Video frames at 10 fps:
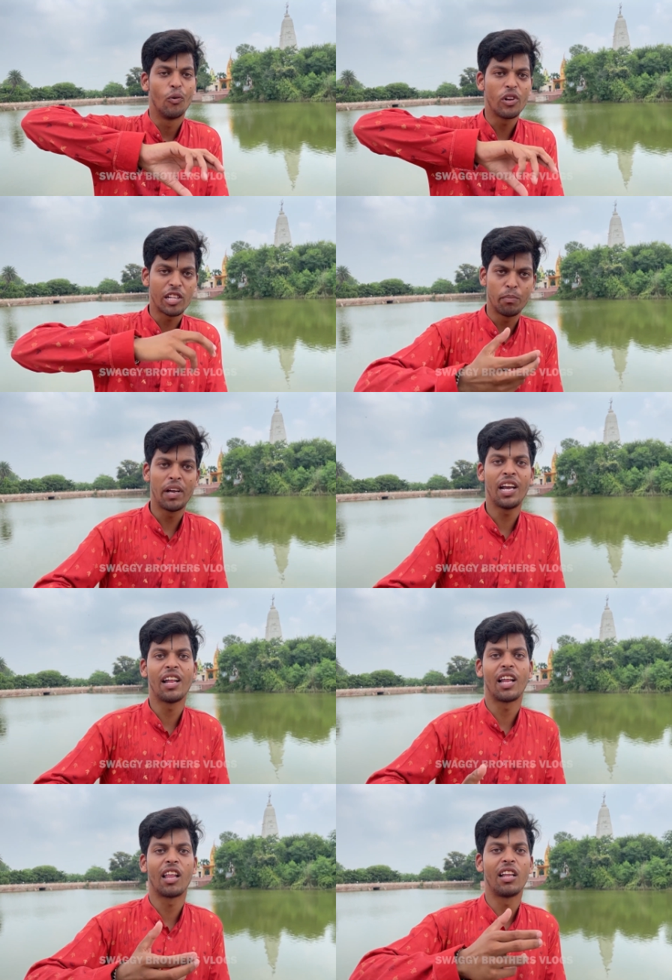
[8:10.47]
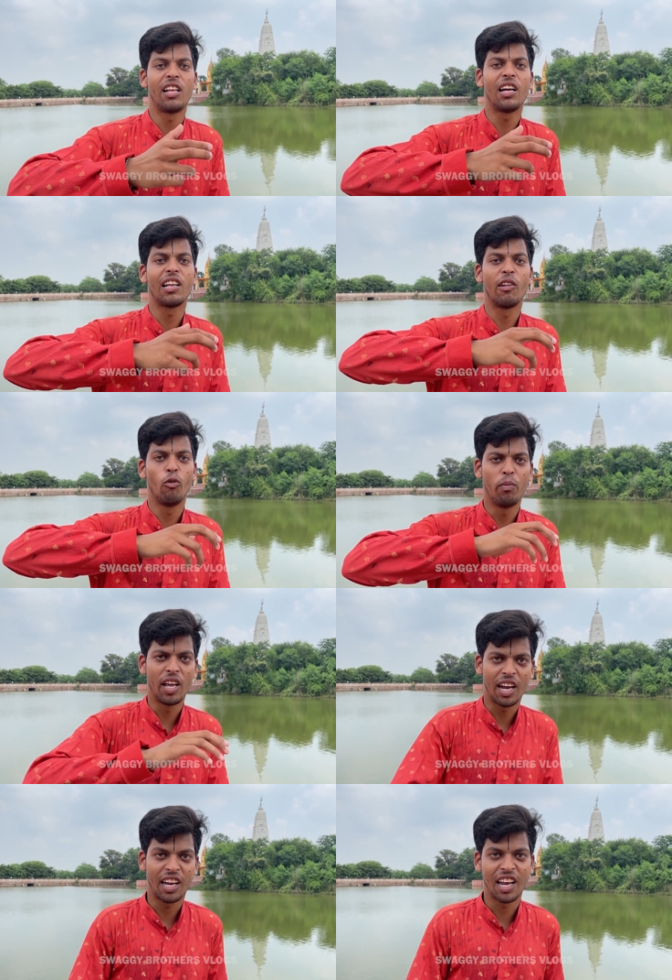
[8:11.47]
उसमें राधा रानी का स्वरूप
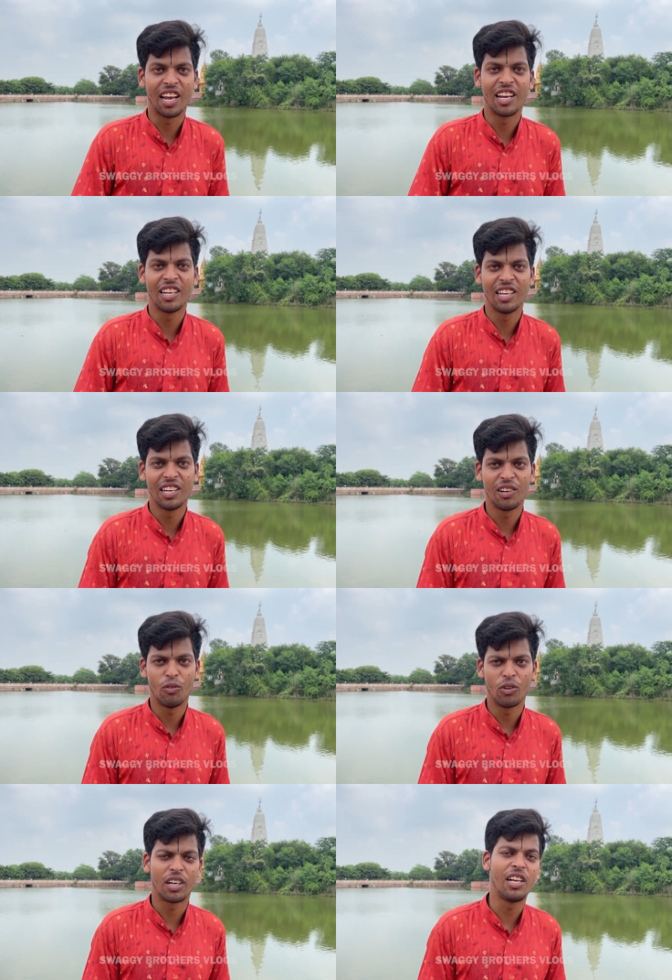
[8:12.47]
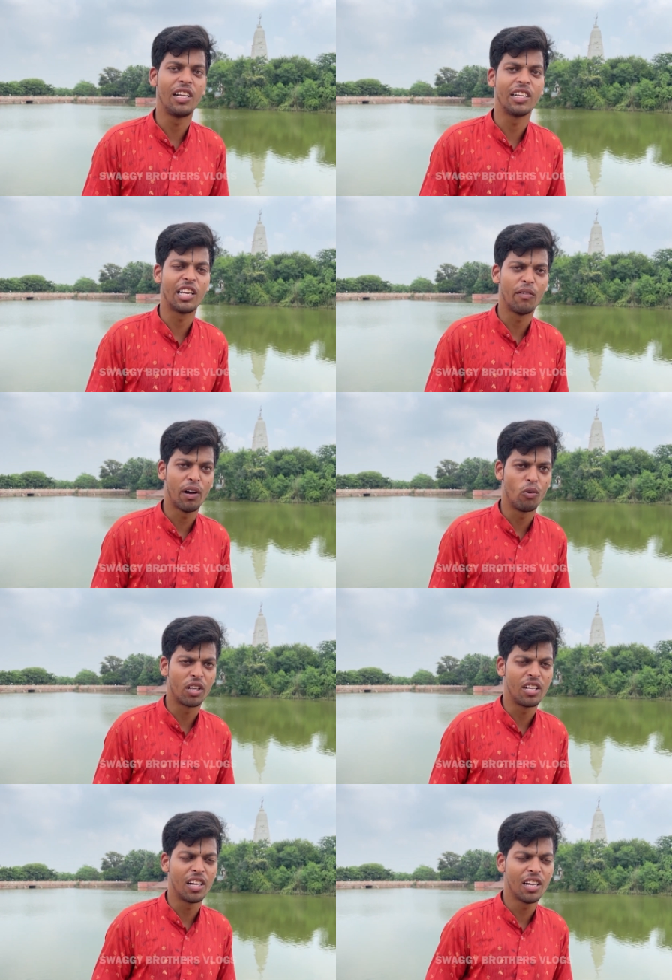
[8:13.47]
देख के उनकी सेवा
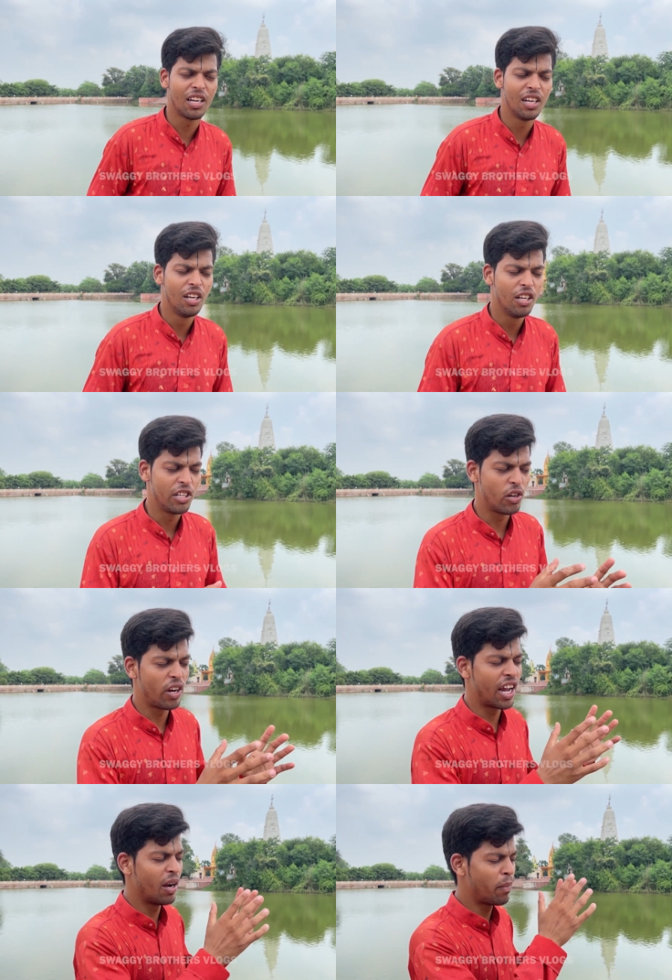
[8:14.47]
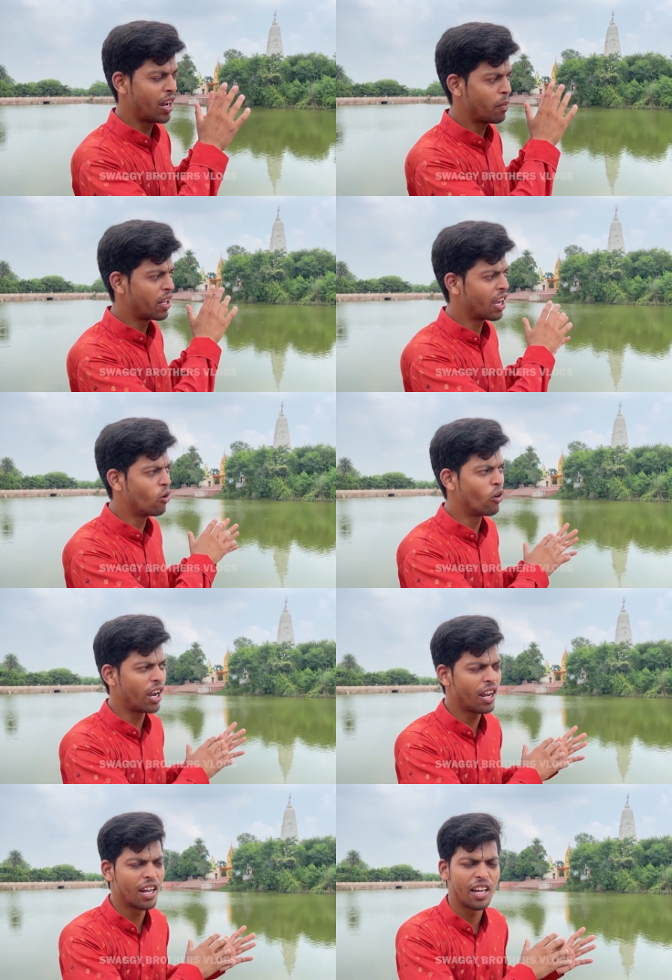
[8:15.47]
होती है जो यहाँ पे आप
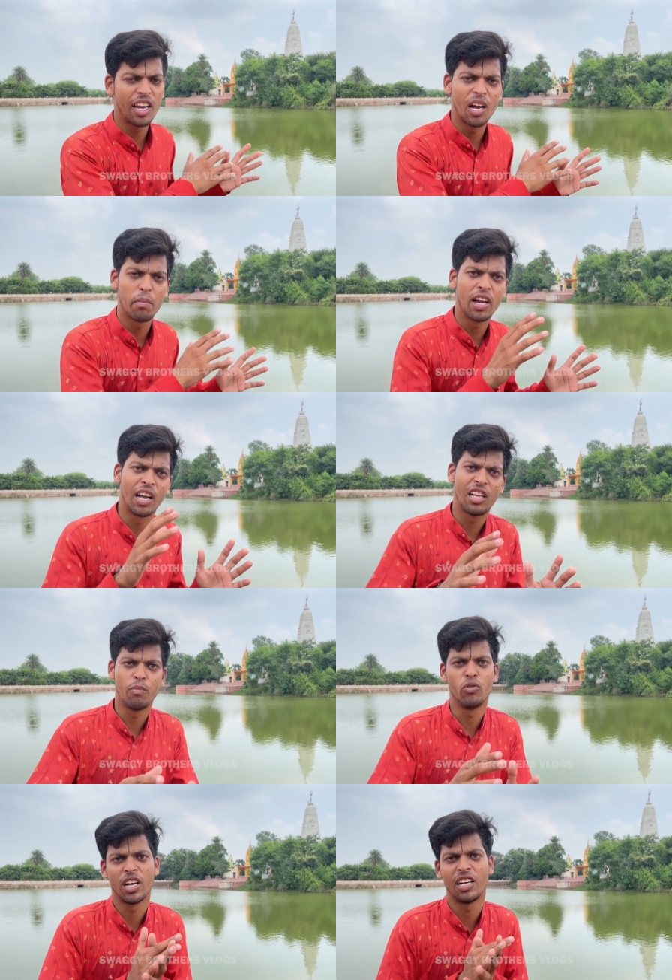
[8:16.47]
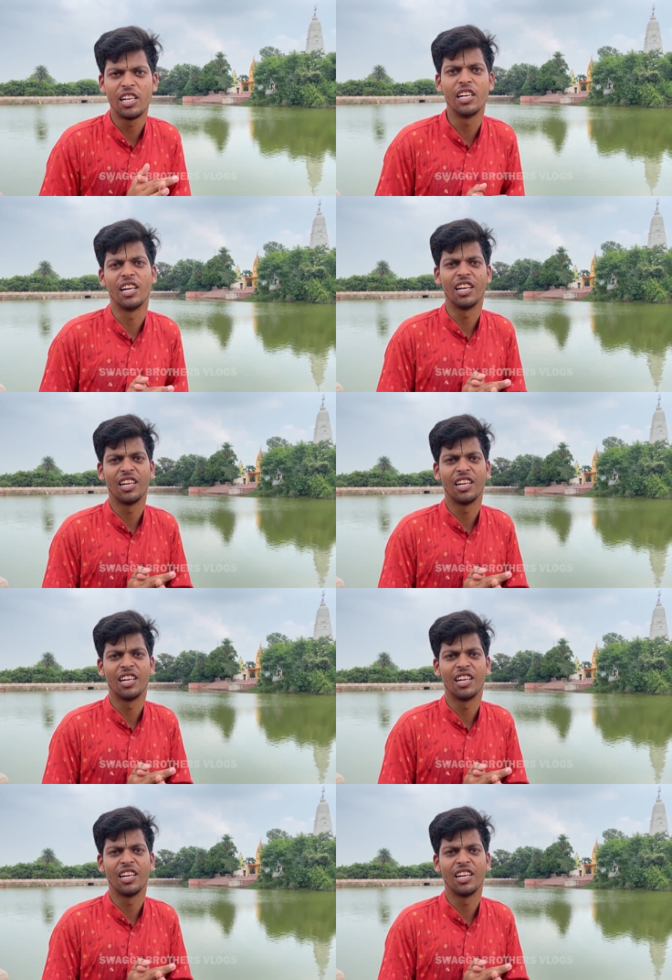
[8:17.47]
देखोगे यहाँ पे गादी पूजा की है